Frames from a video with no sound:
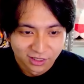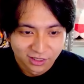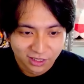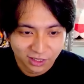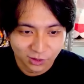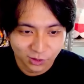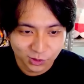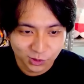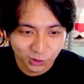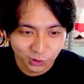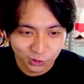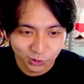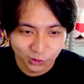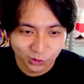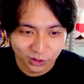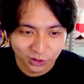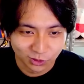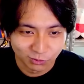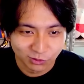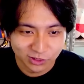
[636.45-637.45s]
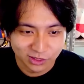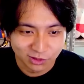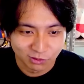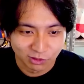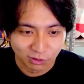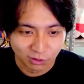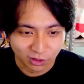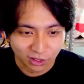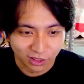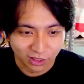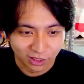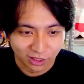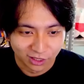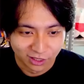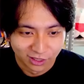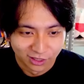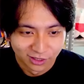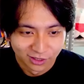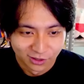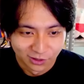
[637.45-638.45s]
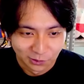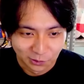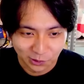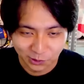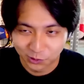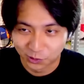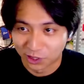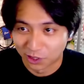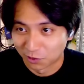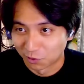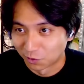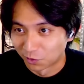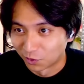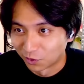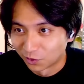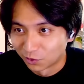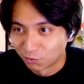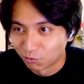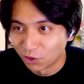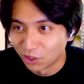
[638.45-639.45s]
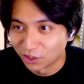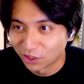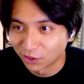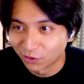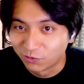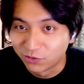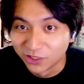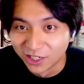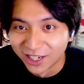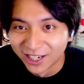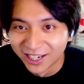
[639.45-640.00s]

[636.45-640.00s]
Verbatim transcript: あのショート動画の BGM やこれこれそうやろ名言